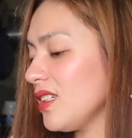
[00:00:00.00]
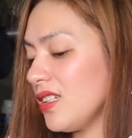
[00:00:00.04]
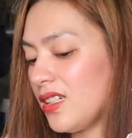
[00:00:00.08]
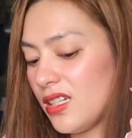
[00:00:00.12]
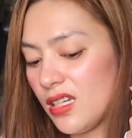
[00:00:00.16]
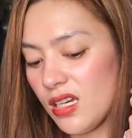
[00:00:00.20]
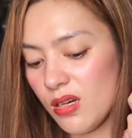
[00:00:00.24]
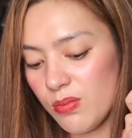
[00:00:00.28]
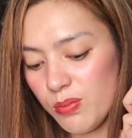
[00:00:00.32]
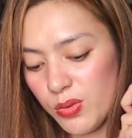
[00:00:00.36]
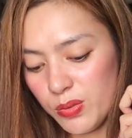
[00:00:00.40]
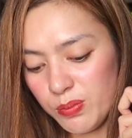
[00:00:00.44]

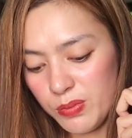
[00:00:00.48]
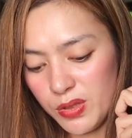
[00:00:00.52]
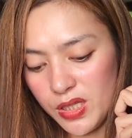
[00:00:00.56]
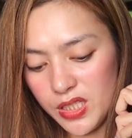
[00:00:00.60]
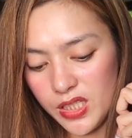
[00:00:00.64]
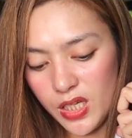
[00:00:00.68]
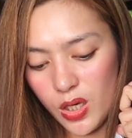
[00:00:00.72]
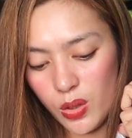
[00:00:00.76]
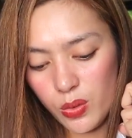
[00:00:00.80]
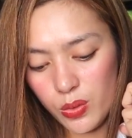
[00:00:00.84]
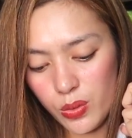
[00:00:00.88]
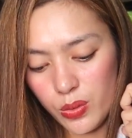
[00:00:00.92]
Kaya
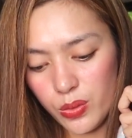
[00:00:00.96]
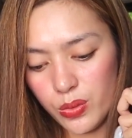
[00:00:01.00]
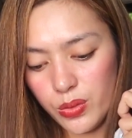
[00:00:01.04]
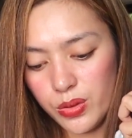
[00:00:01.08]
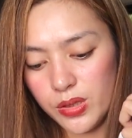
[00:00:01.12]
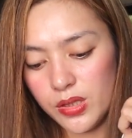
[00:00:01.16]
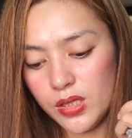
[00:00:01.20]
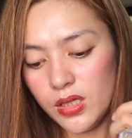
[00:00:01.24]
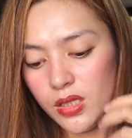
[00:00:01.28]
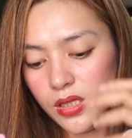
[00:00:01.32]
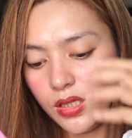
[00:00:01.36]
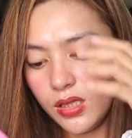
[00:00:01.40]
bumili ako.
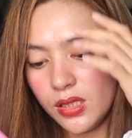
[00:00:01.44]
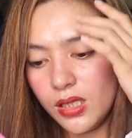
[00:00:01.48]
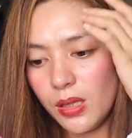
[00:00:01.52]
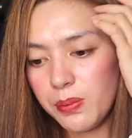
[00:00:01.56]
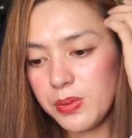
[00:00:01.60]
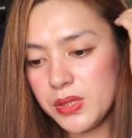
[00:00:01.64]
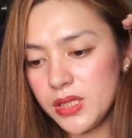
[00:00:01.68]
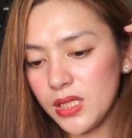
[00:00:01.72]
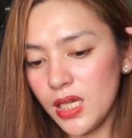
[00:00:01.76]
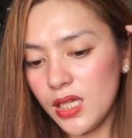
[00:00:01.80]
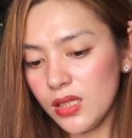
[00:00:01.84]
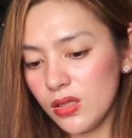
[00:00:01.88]

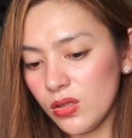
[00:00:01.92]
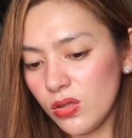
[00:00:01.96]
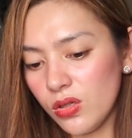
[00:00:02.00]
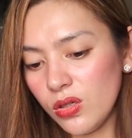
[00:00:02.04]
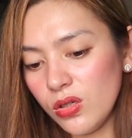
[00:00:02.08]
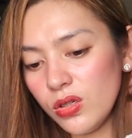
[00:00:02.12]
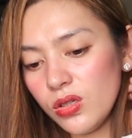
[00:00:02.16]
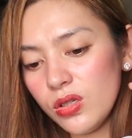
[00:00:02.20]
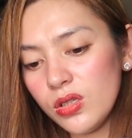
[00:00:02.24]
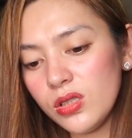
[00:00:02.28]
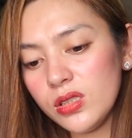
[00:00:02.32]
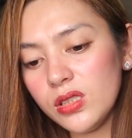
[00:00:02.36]
Tapos,
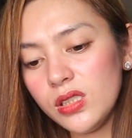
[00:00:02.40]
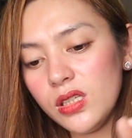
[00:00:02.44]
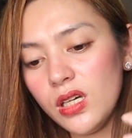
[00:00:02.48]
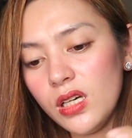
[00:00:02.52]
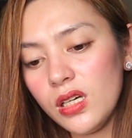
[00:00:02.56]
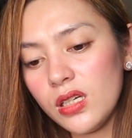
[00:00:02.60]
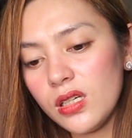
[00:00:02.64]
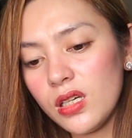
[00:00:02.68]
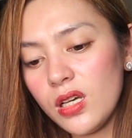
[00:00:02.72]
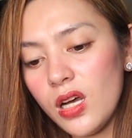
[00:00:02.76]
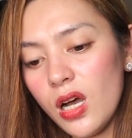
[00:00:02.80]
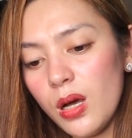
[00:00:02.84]
eto,
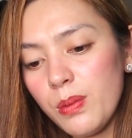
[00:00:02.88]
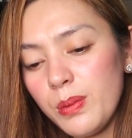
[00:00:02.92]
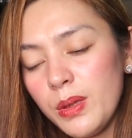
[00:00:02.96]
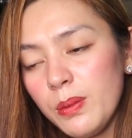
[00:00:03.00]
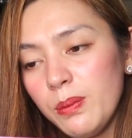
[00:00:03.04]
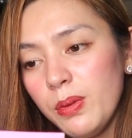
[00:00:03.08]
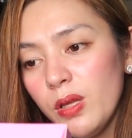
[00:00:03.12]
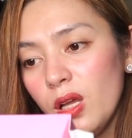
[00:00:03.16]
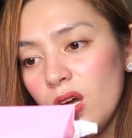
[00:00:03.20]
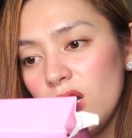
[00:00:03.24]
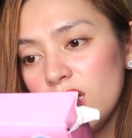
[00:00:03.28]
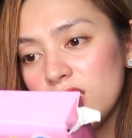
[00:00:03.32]

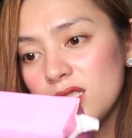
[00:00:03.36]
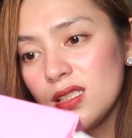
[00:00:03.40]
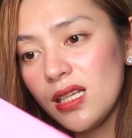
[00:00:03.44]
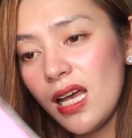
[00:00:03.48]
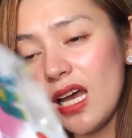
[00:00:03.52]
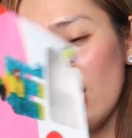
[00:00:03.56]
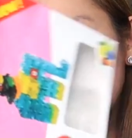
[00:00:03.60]
gummy blocks.